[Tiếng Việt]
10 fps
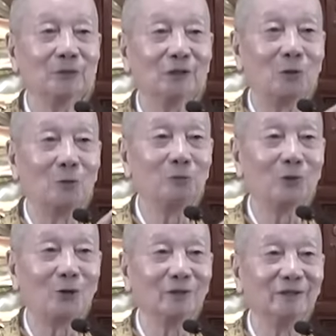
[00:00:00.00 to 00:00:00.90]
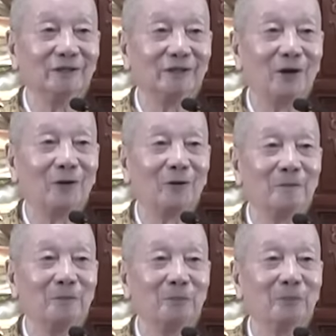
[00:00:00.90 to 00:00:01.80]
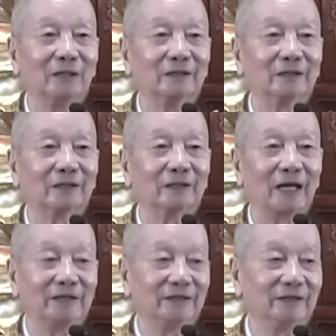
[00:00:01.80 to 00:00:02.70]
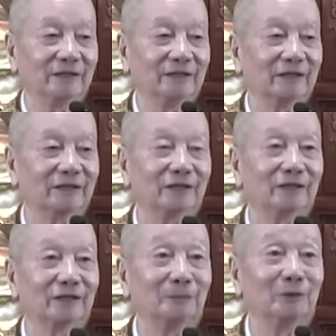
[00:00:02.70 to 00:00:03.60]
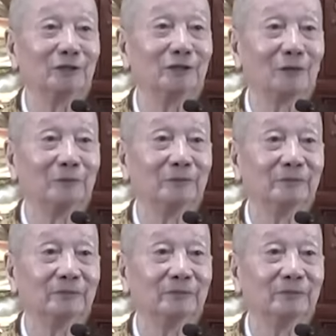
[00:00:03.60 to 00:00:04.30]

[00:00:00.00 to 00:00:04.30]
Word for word: thì cũng con người đó mà người ta thấy người ta sanh ra tâm kính trọng